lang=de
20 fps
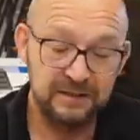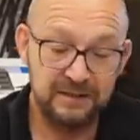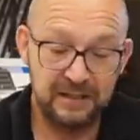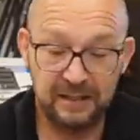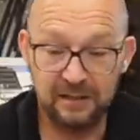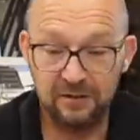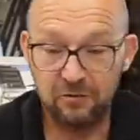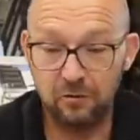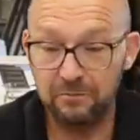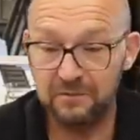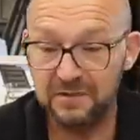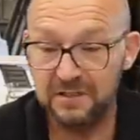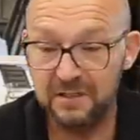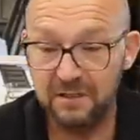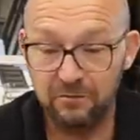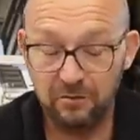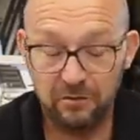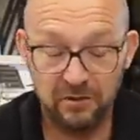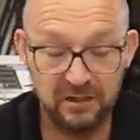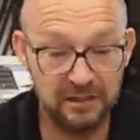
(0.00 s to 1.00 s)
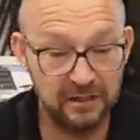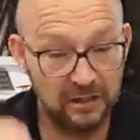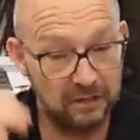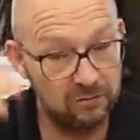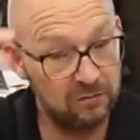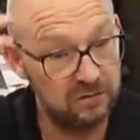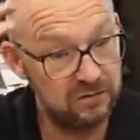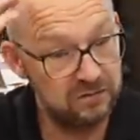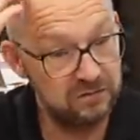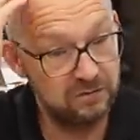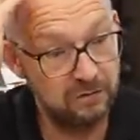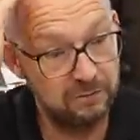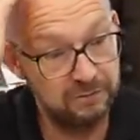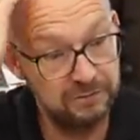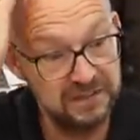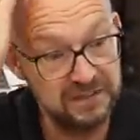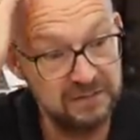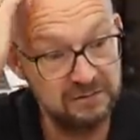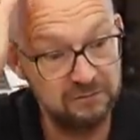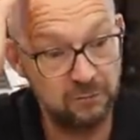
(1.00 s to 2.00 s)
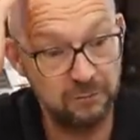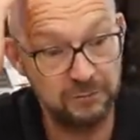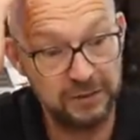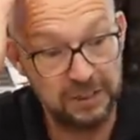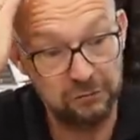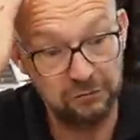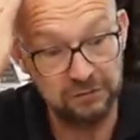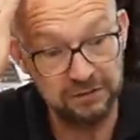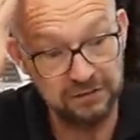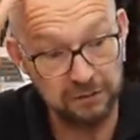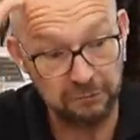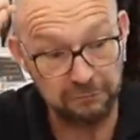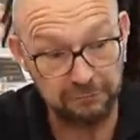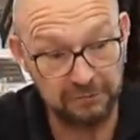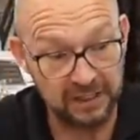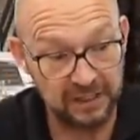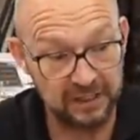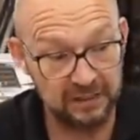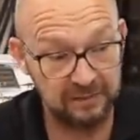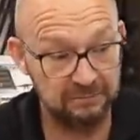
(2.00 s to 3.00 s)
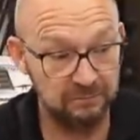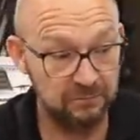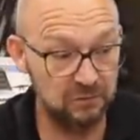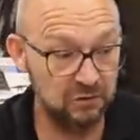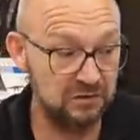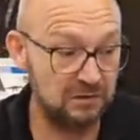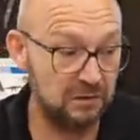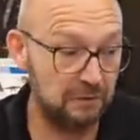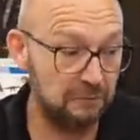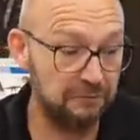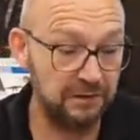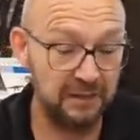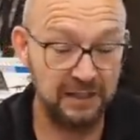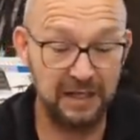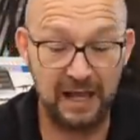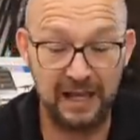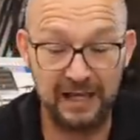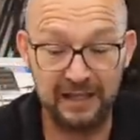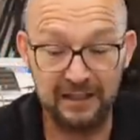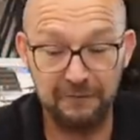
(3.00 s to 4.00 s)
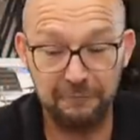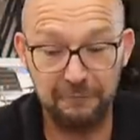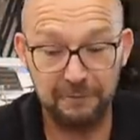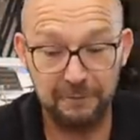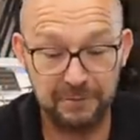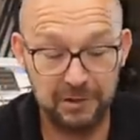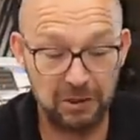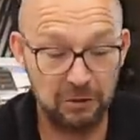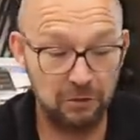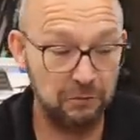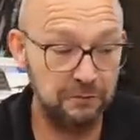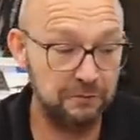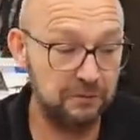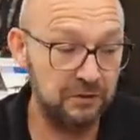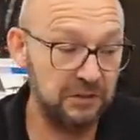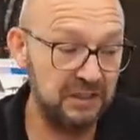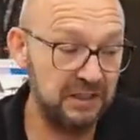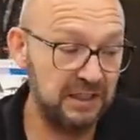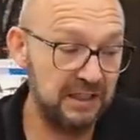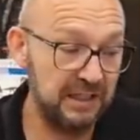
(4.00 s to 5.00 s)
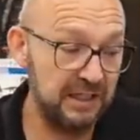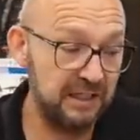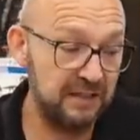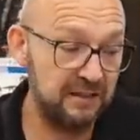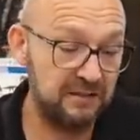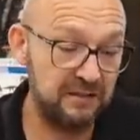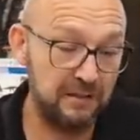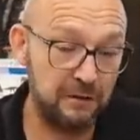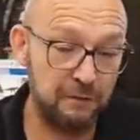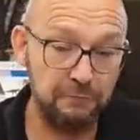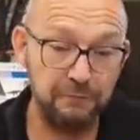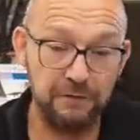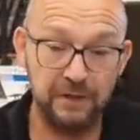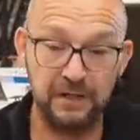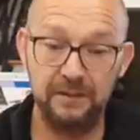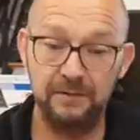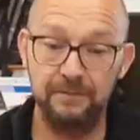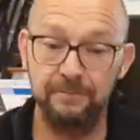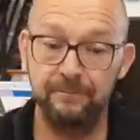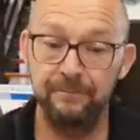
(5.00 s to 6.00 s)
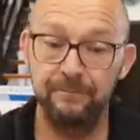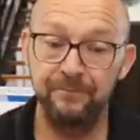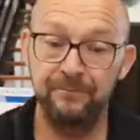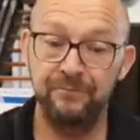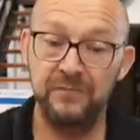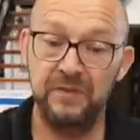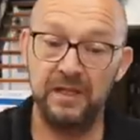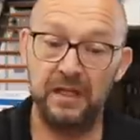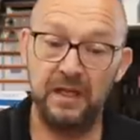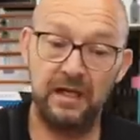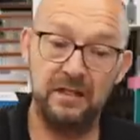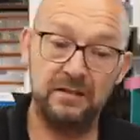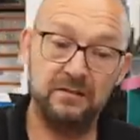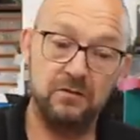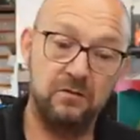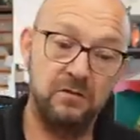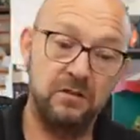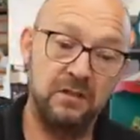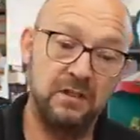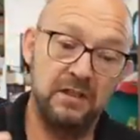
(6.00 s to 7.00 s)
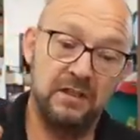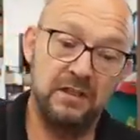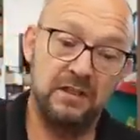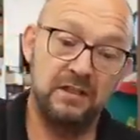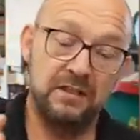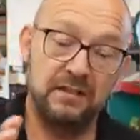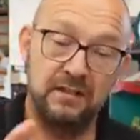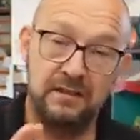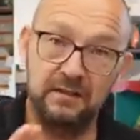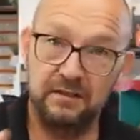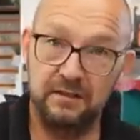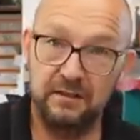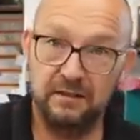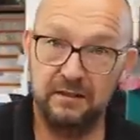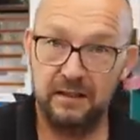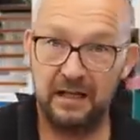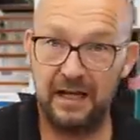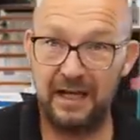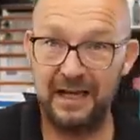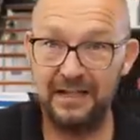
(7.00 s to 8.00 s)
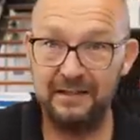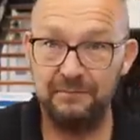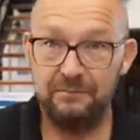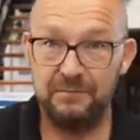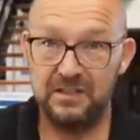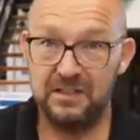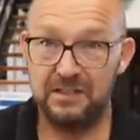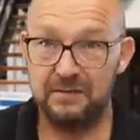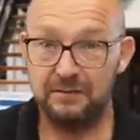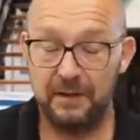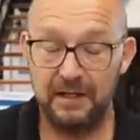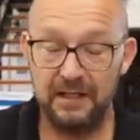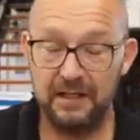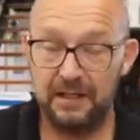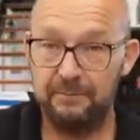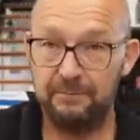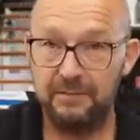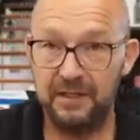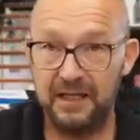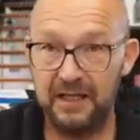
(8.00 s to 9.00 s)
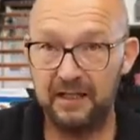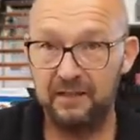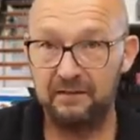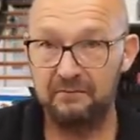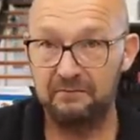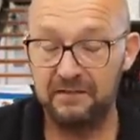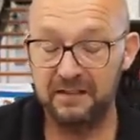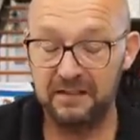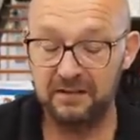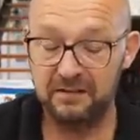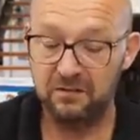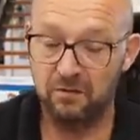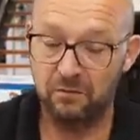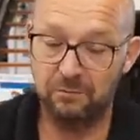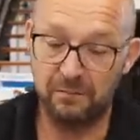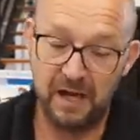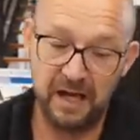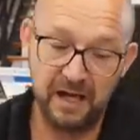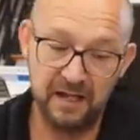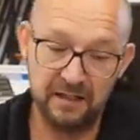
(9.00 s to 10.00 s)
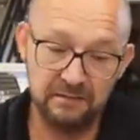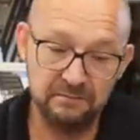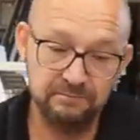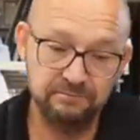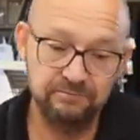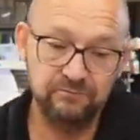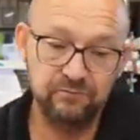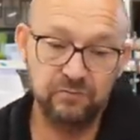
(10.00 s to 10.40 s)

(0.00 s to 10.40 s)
Dann kommt es natürlich auch so ein bisschen, wo man auch drauf achten muss, auf den Eigenverbrauch von den Geräten drauf an. Also 1 bis 2 Ampere ist normal.